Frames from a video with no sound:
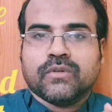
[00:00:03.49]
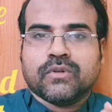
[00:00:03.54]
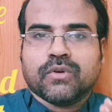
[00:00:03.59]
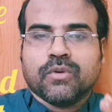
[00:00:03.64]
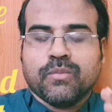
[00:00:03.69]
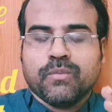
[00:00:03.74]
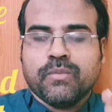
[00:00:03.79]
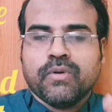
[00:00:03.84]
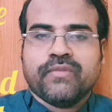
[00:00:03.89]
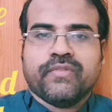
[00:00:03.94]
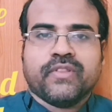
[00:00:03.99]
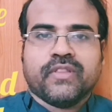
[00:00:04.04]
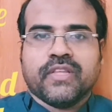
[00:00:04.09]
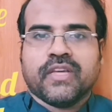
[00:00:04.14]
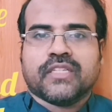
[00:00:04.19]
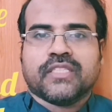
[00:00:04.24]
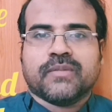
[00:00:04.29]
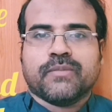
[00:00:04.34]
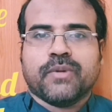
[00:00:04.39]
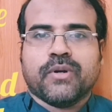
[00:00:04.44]
ரொம்ப
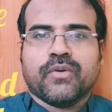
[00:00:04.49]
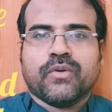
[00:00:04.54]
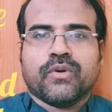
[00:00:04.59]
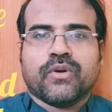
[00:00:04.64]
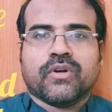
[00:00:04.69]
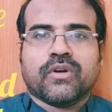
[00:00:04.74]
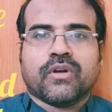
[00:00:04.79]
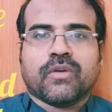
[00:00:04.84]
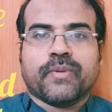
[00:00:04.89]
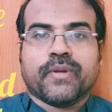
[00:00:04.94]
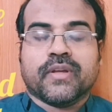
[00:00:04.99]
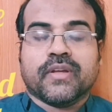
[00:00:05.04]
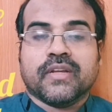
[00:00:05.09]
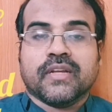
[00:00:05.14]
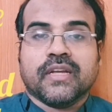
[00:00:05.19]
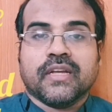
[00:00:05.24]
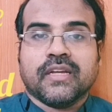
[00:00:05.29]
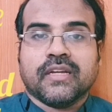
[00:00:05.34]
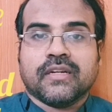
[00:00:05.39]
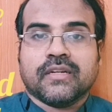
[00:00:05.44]
வித்தியாசமான ஒரு டாப்பிக்குங்க